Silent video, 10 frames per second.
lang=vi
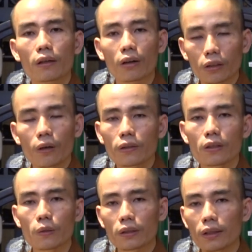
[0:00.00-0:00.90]
Họ khó
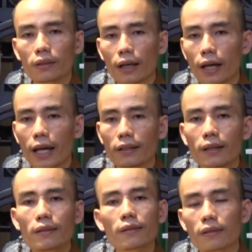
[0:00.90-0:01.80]
chịu với tất cả ai
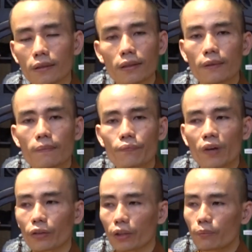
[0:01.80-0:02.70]
đến với người kia.
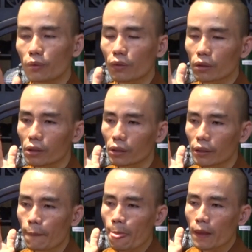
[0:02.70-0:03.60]
Họ chỉ muốn một
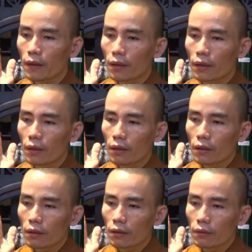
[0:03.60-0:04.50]
người,
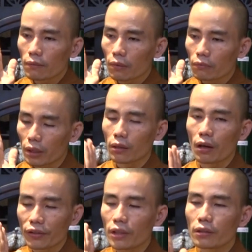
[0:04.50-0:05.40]
một mình
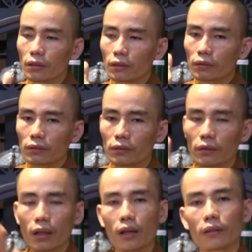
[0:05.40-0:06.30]
họ duy nhất
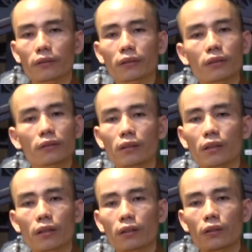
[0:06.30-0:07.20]
là được nương tựa
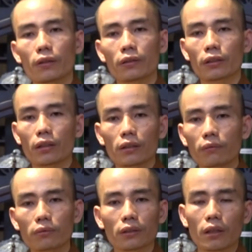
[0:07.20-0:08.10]
người đó thôi. Người đó
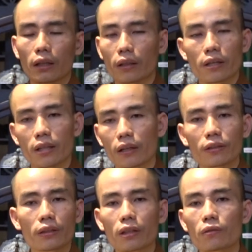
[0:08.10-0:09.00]
không được là tài
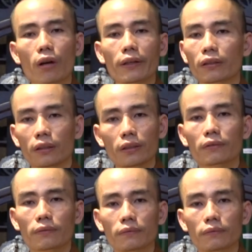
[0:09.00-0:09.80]
sản riêng tư của ai nữa hết.